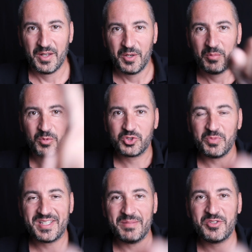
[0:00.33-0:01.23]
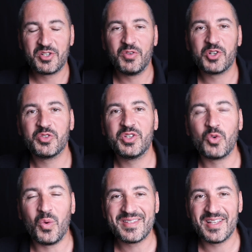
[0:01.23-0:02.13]
Bonjour mes amis, nous allons voir aujourd'hui
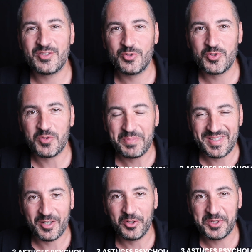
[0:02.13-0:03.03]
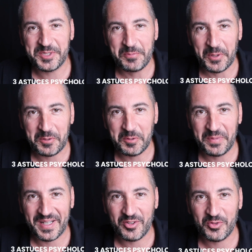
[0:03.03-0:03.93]
trois astuces psychologiques pour
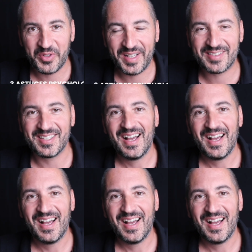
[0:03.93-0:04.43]
récupérer son ex.